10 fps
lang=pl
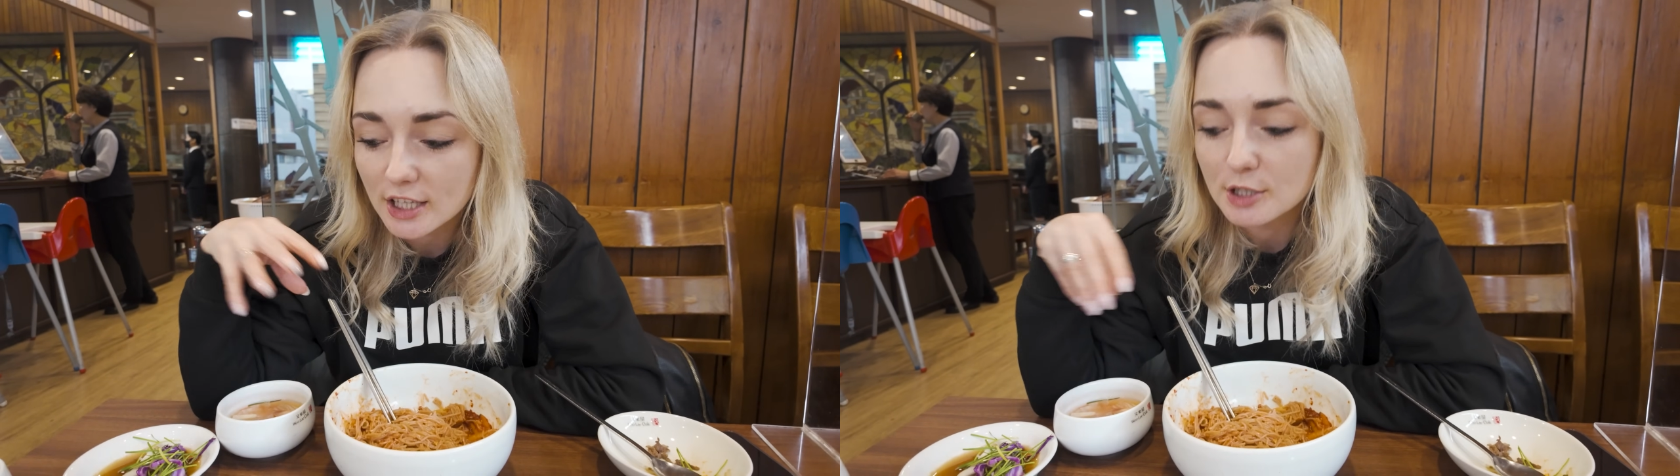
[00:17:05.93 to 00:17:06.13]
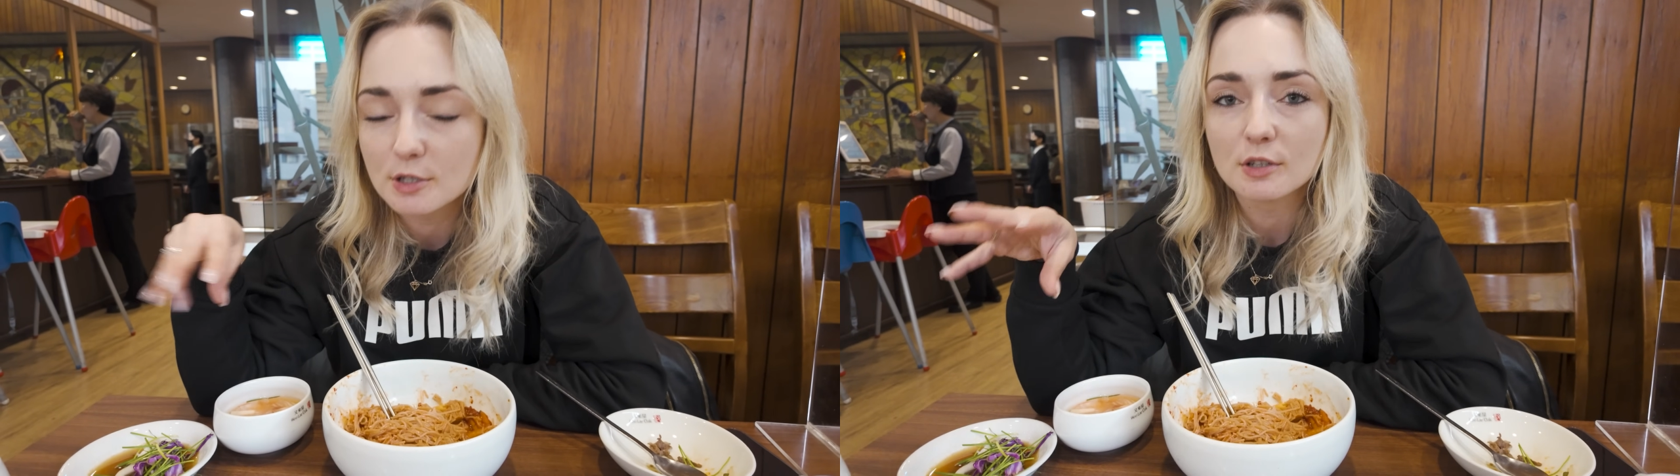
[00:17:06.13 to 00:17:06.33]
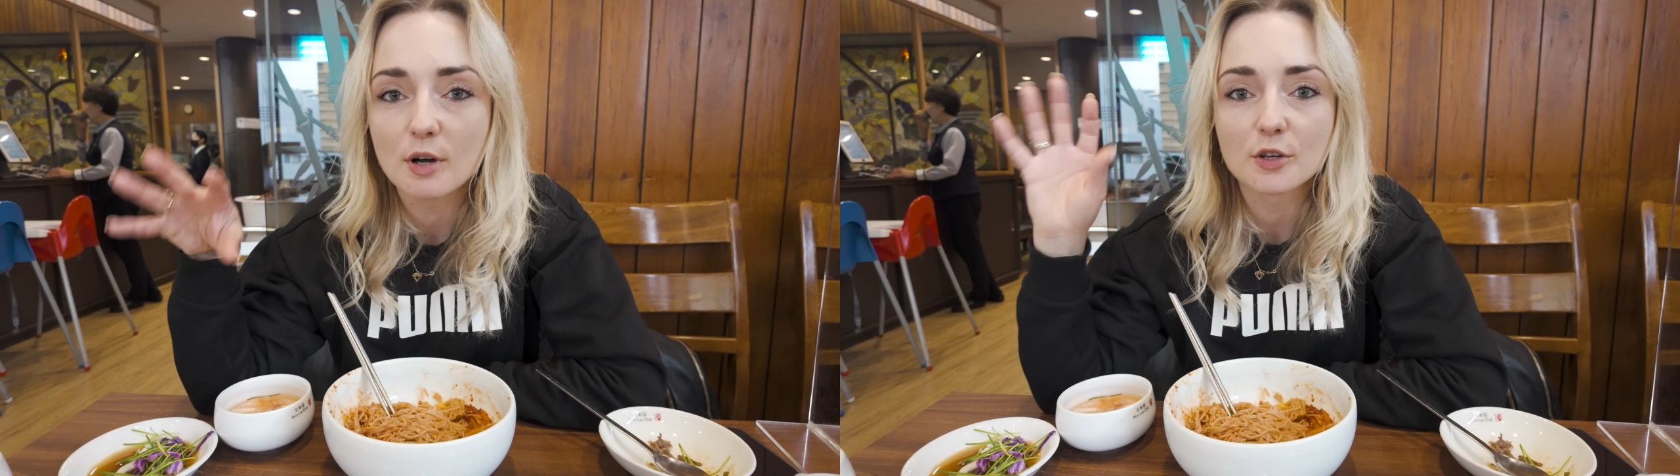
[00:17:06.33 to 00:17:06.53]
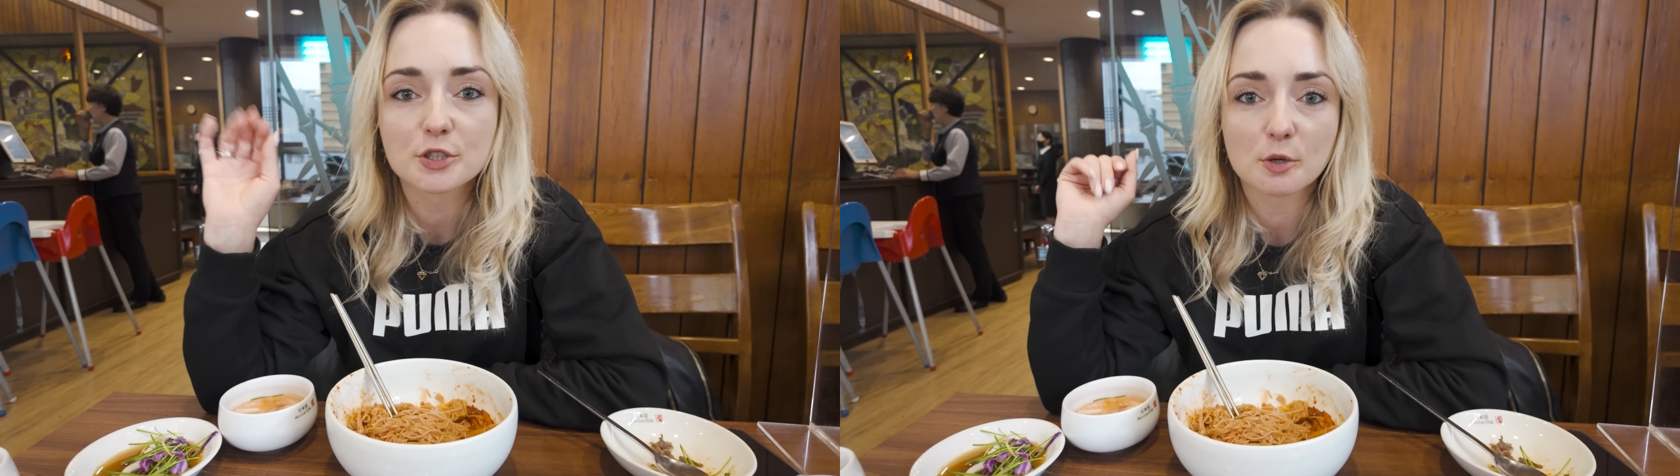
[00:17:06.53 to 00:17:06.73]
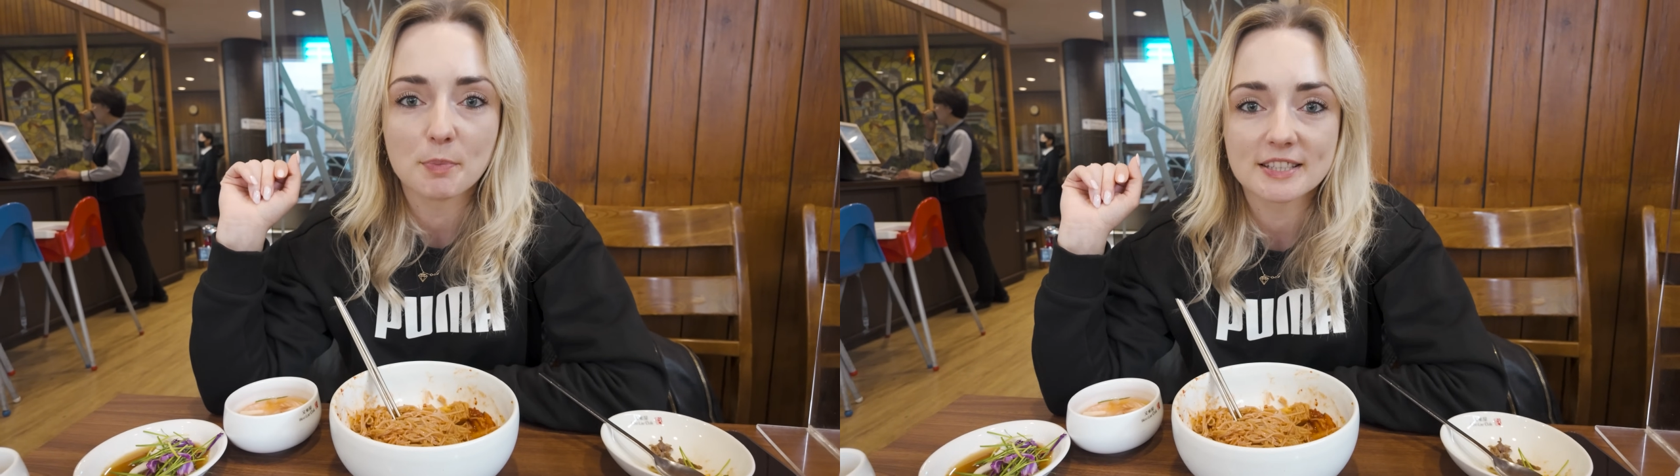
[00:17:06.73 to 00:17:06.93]
i
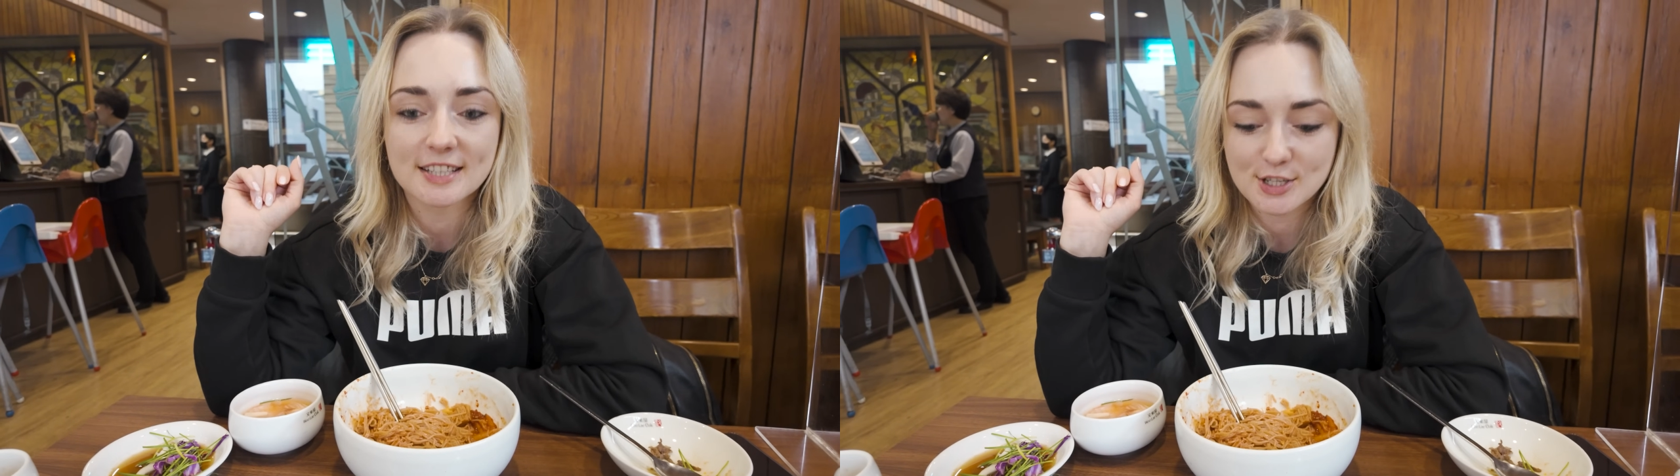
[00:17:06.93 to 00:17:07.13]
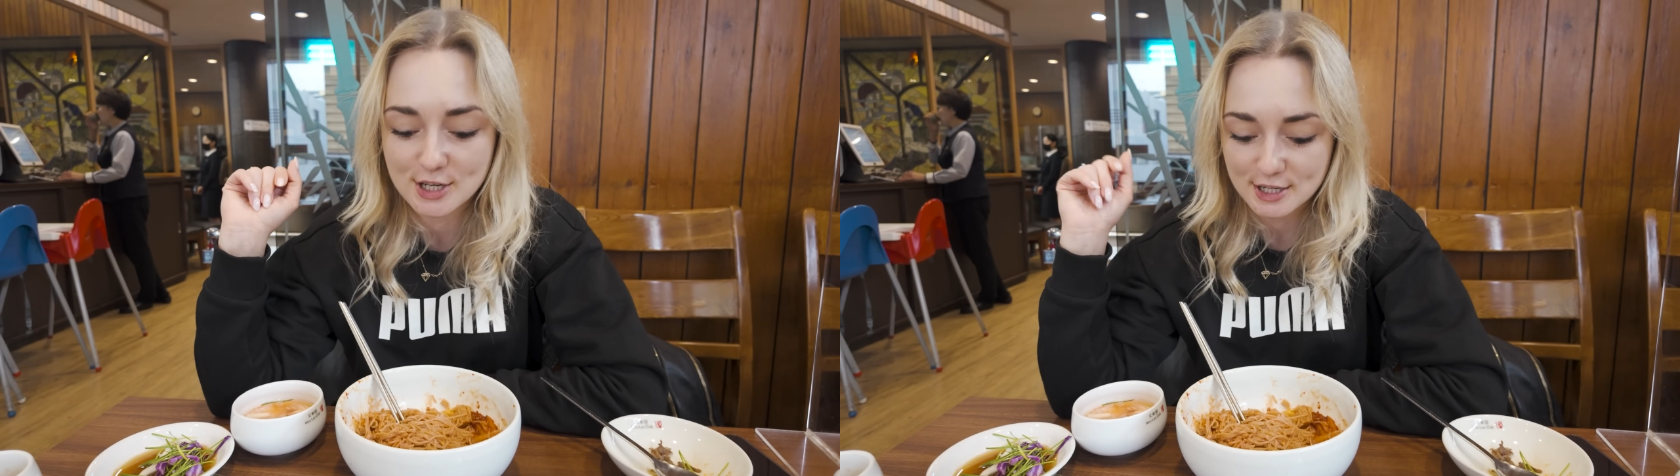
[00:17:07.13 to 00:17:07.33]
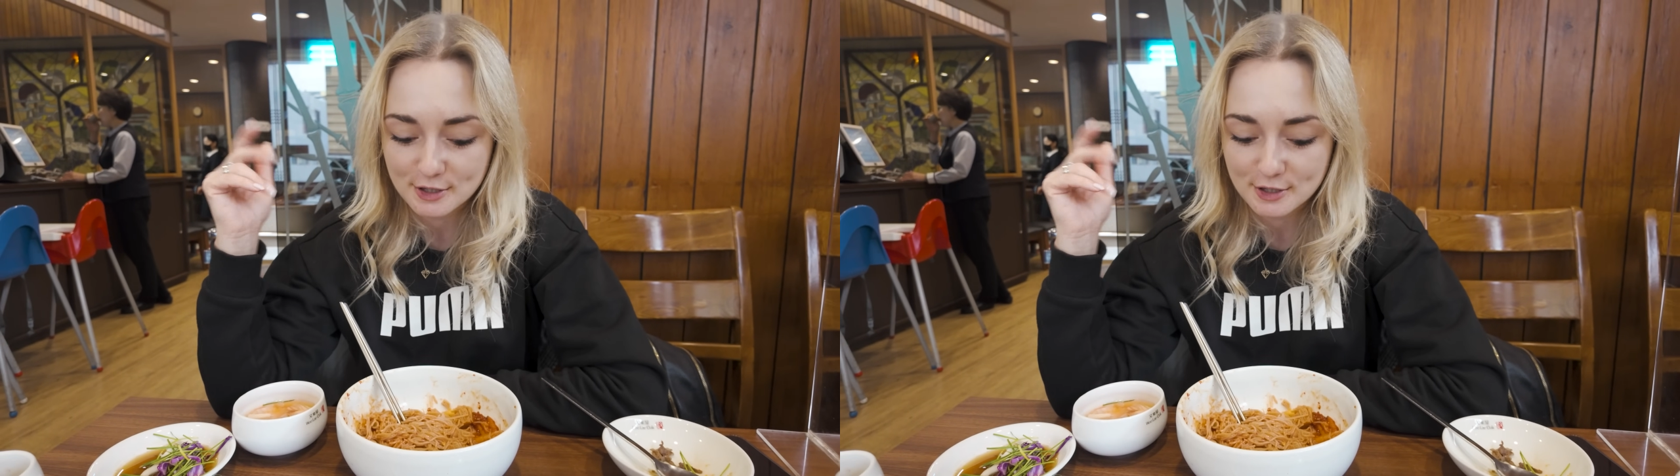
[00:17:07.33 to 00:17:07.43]
ostro pastę chili.